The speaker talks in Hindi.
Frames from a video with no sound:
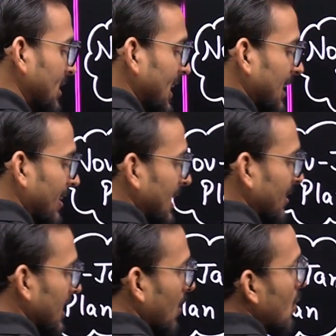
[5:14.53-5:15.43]
ये करवाने
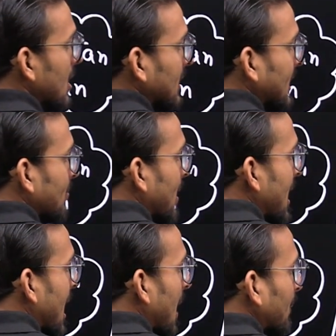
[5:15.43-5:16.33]
वाला हूं कि
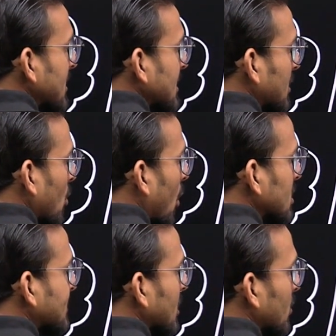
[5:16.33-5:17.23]
मैं आपके साथ
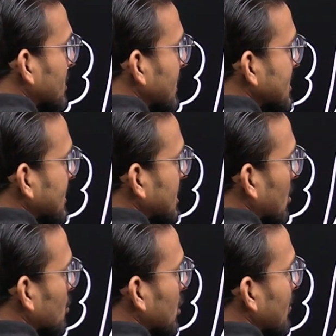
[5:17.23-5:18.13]
हॉट्स के क्वेश्चन डिस्कस
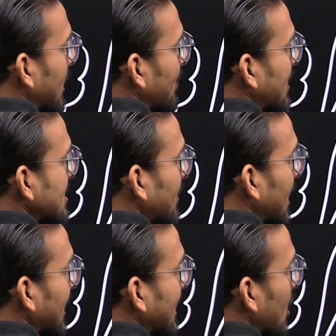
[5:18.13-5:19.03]
करूंगा क्योंकि मेरे पास अब
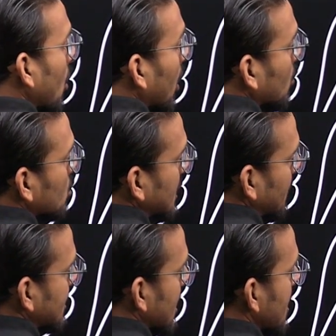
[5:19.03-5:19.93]
कराने के लिए और कुछ
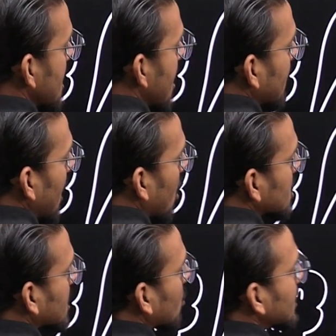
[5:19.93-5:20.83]
नहीं बचा मैं
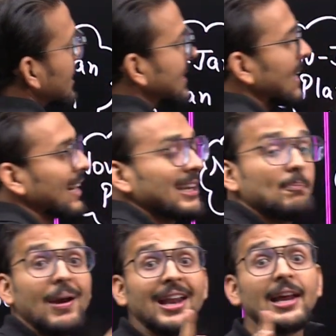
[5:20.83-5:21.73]
हॉट्स के क्वेश्चन
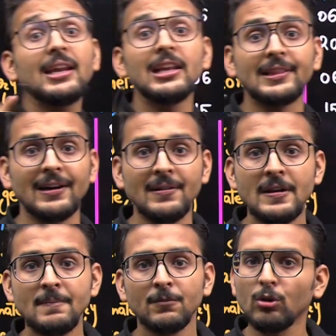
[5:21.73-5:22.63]
डायरेक्टली पहले नहीं लेता
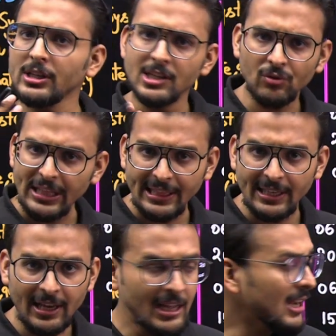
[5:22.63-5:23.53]
क्योंकि ज़रूरत
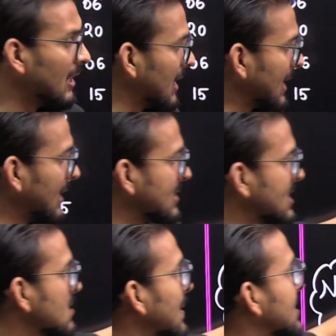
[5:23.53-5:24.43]
नहीं है लेकिन
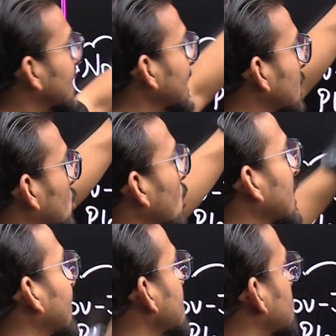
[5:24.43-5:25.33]
जिस बच्चे के ये दो
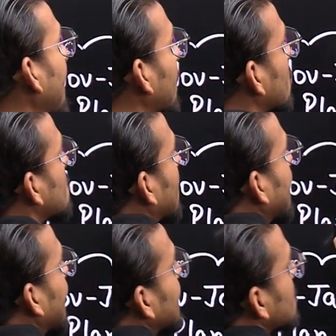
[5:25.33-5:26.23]
लेवल्स पार हो चुके
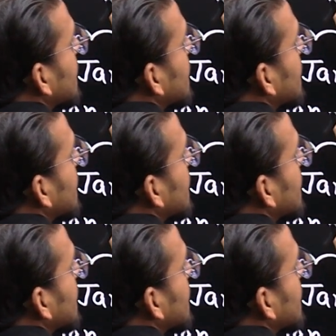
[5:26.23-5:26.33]
हैं यानी कि